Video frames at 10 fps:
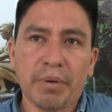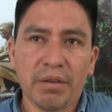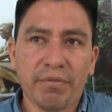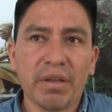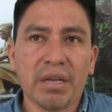
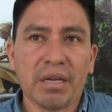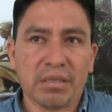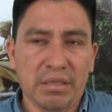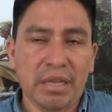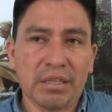
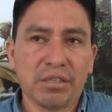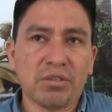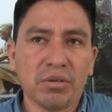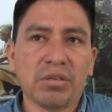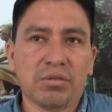periféricas la
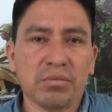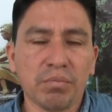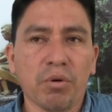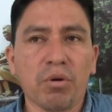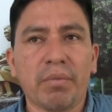atención es un
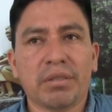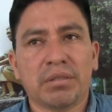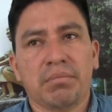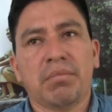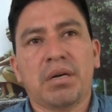poco
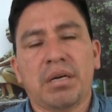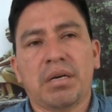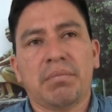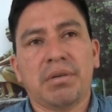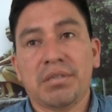más,
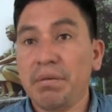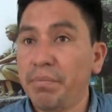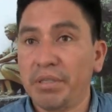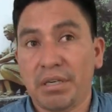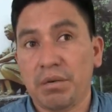más,
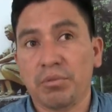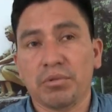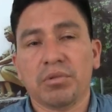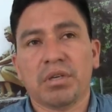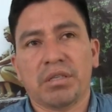simple,
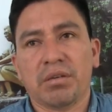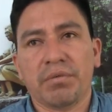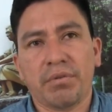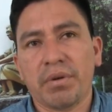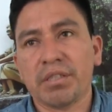digamos, que
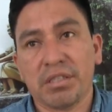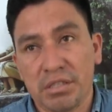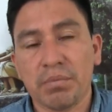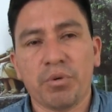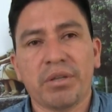enfermedades que
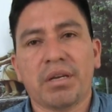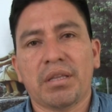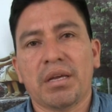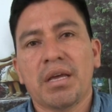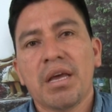sí se pueden
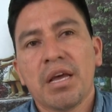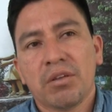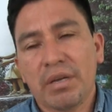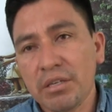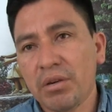tratar.
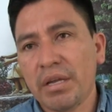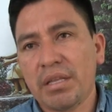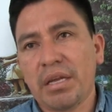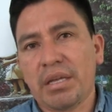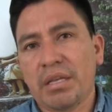Esa es la
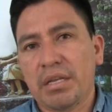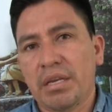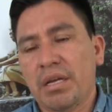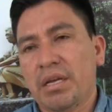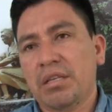idea del,
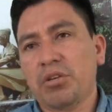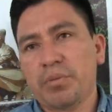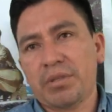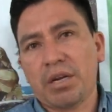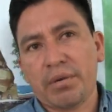de la, del
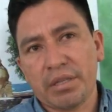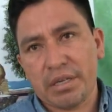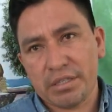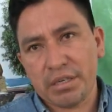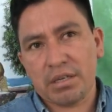Hospital Habana,
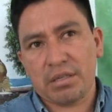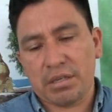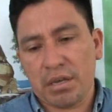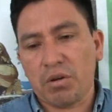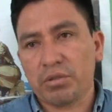que, sea,
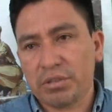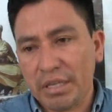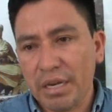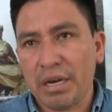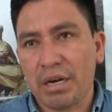que
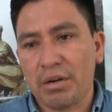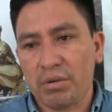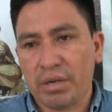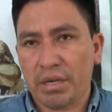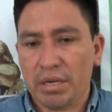contenga
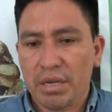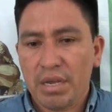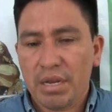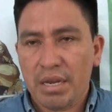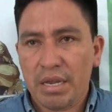lo que
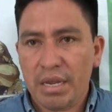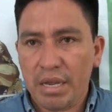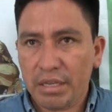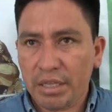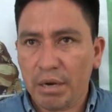
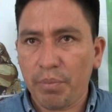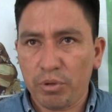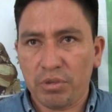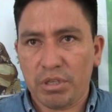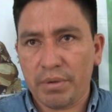
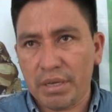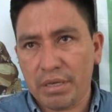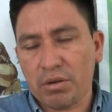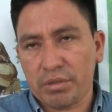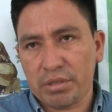Tarapoto debería
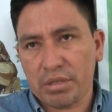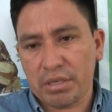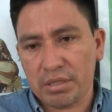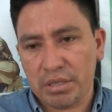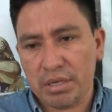de
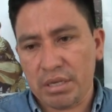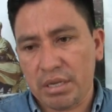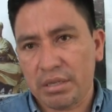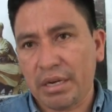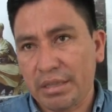concentrarse
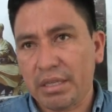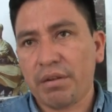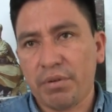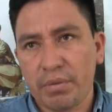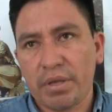en tratar
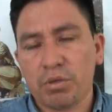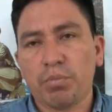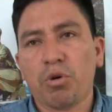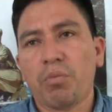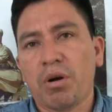enfermedades un
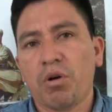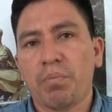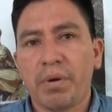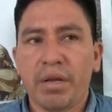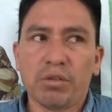poco más
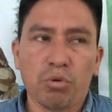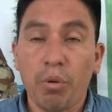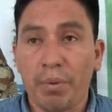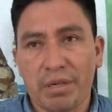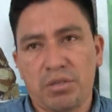complejas o
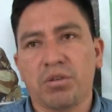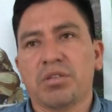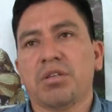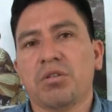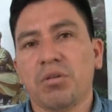
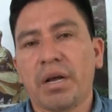operaciones en todo